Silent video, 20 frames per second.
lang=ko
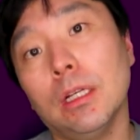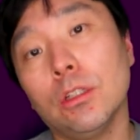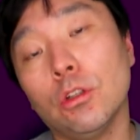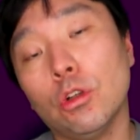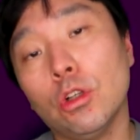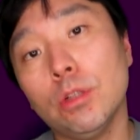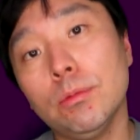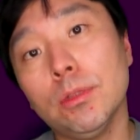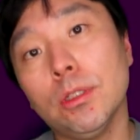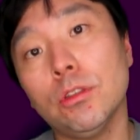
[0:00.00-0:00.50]

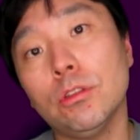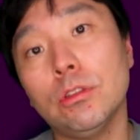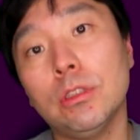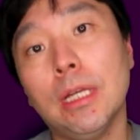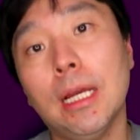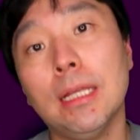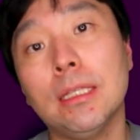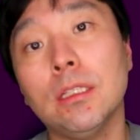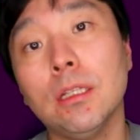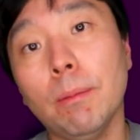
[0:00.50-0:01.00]
손흥민
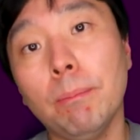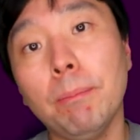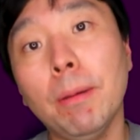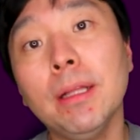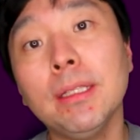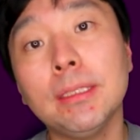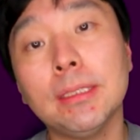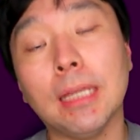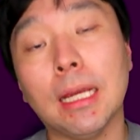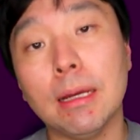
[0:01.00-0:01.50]
선수의 첫
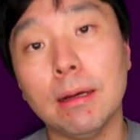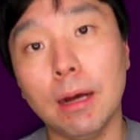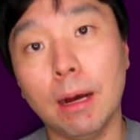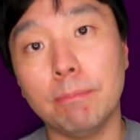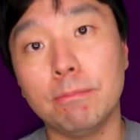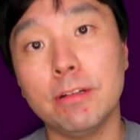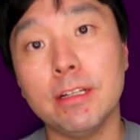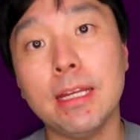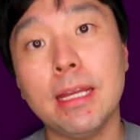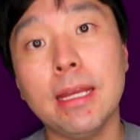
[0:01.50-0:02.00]
번째
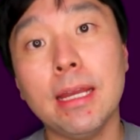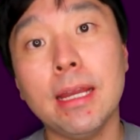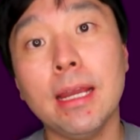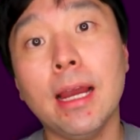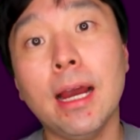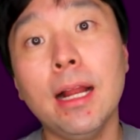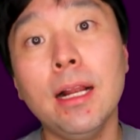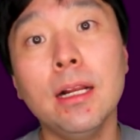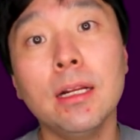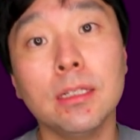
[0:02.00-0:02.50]

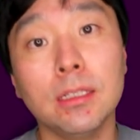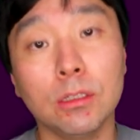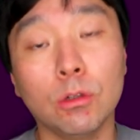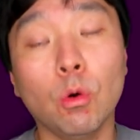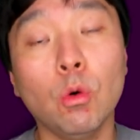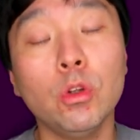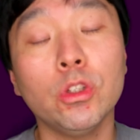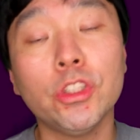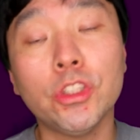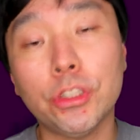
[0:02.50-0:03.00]
VAR 아,
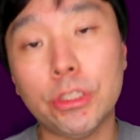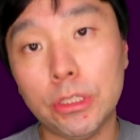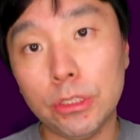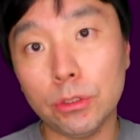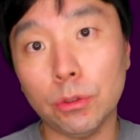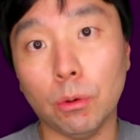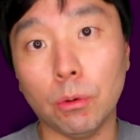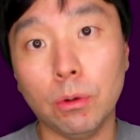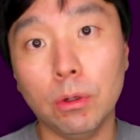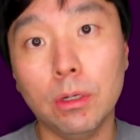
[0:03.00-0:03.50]
그골
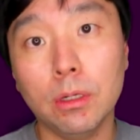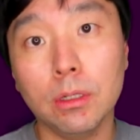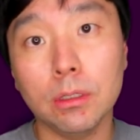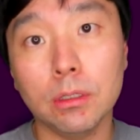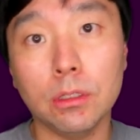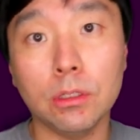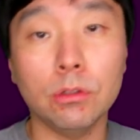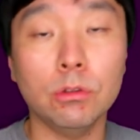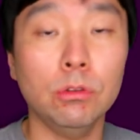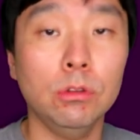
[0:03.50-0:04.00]
취소
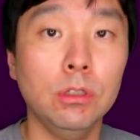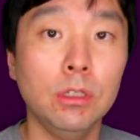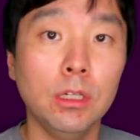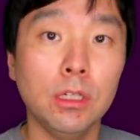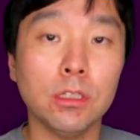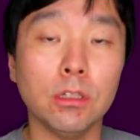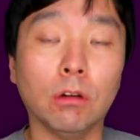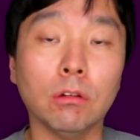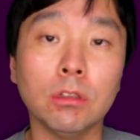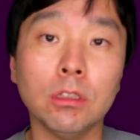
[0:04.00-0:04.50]
그리고
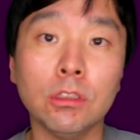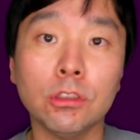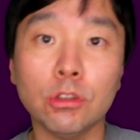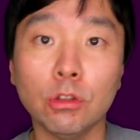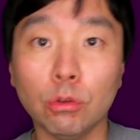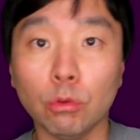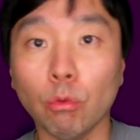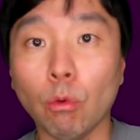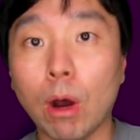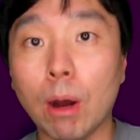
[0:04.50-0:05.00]

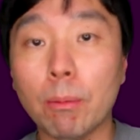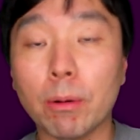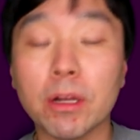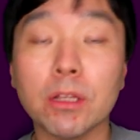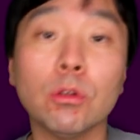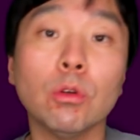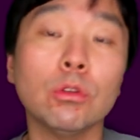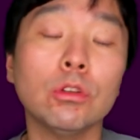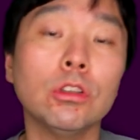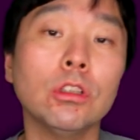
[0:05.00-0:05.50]
정신줄
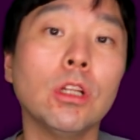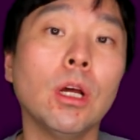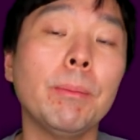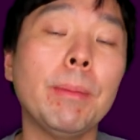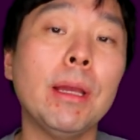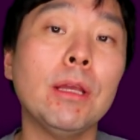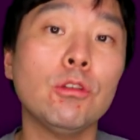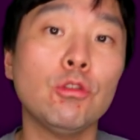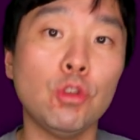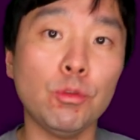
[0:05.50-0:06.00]
놓아버린
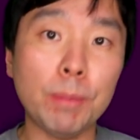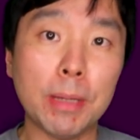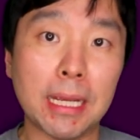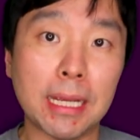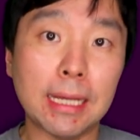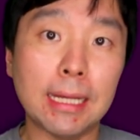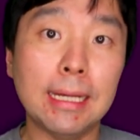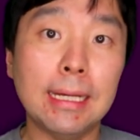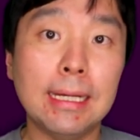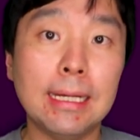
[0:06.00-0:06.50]
토트넘의
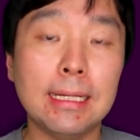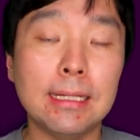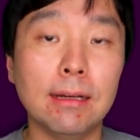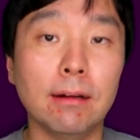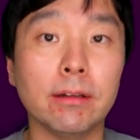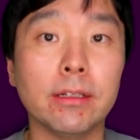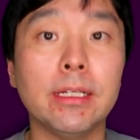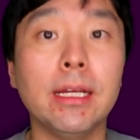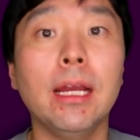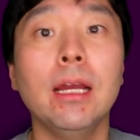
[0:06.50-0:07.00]
수비
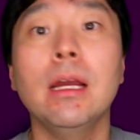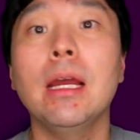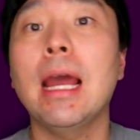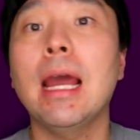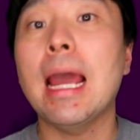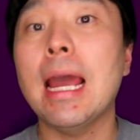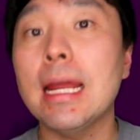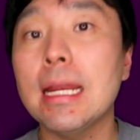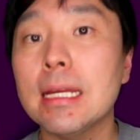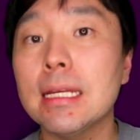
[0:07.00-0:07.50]
여기에
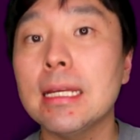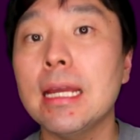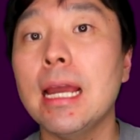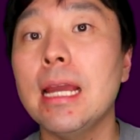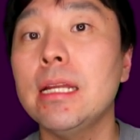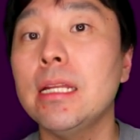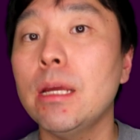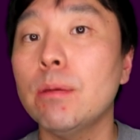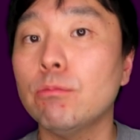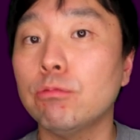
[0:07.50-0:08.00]
해리
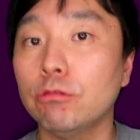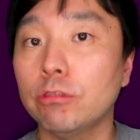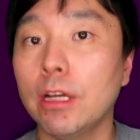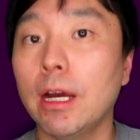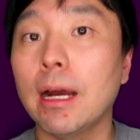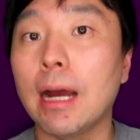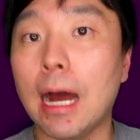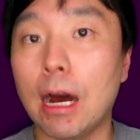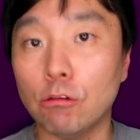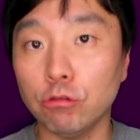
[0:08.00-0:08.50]
케인의
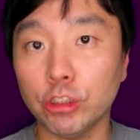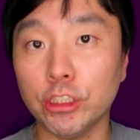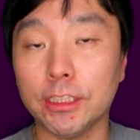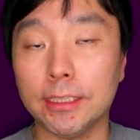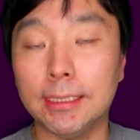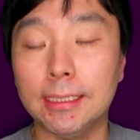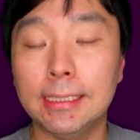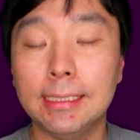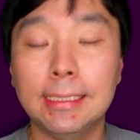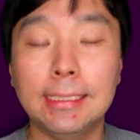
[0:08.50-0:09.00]
부상
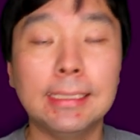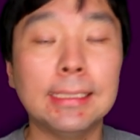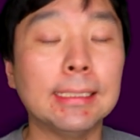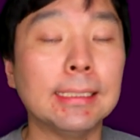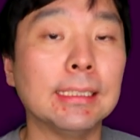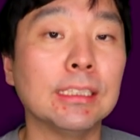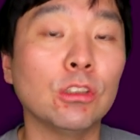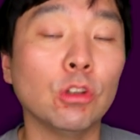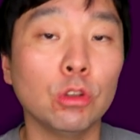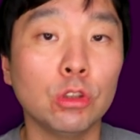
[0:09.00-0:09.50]
아웃이
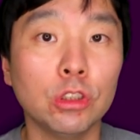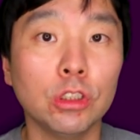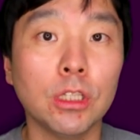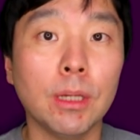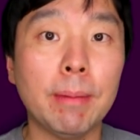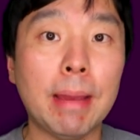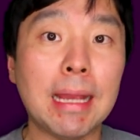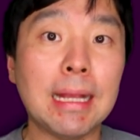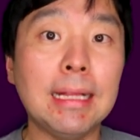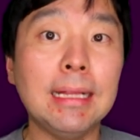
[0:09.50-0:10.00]
예,
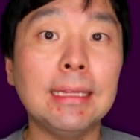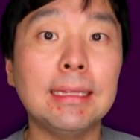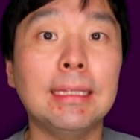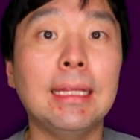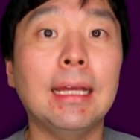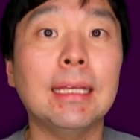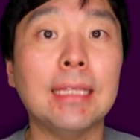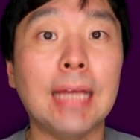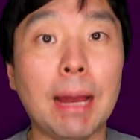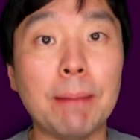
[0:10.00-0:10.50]
토트넘의
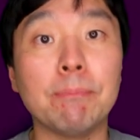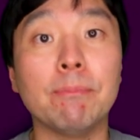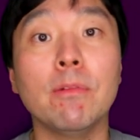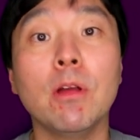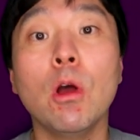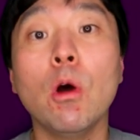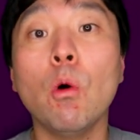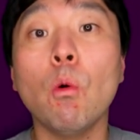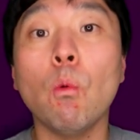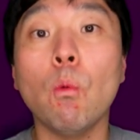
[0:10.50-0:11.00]
1대3
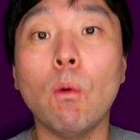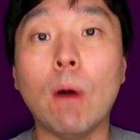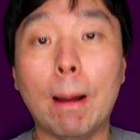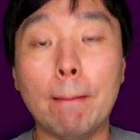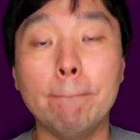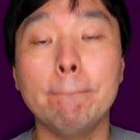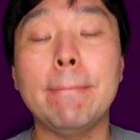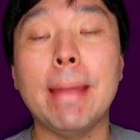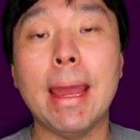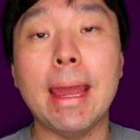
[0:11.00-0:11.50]

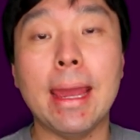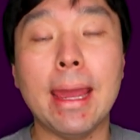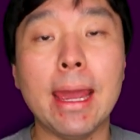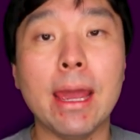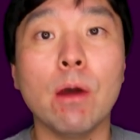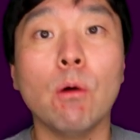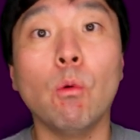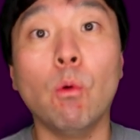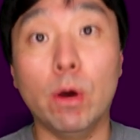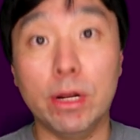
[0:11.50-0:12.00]

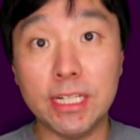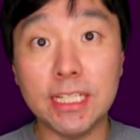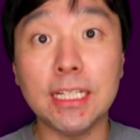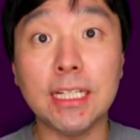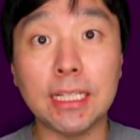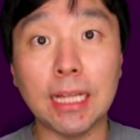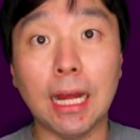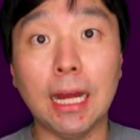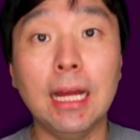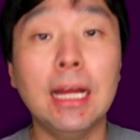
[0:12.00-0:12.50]
완패의
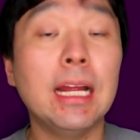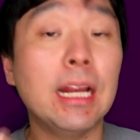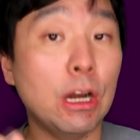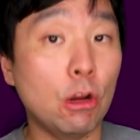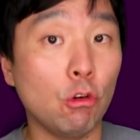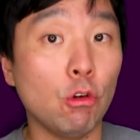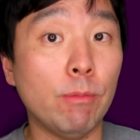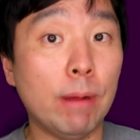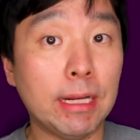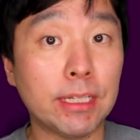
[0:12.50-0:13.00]
원인이다
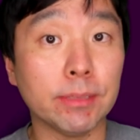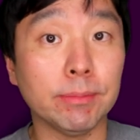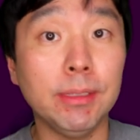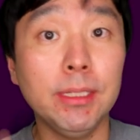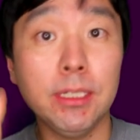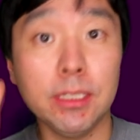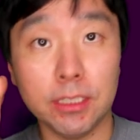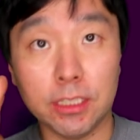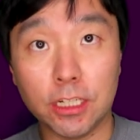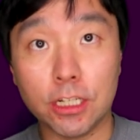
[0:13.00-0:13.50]
라고
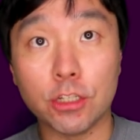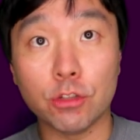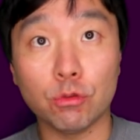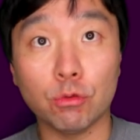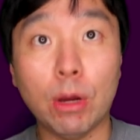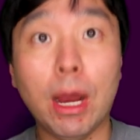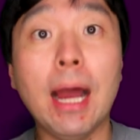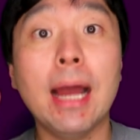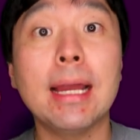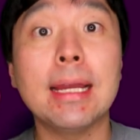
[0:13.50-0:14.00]
말씀을 드릴
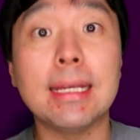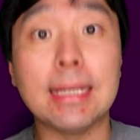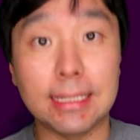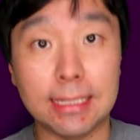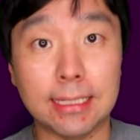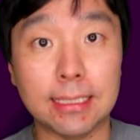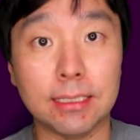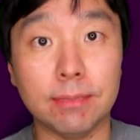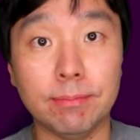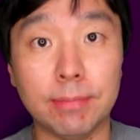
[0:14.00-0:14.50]
수가
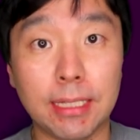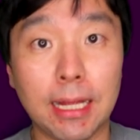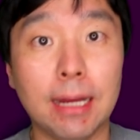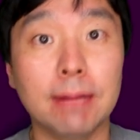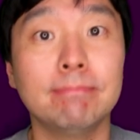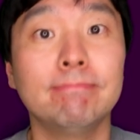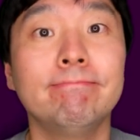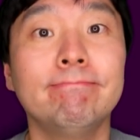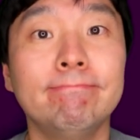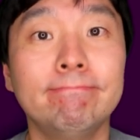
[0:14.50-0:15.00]
있겠습니다.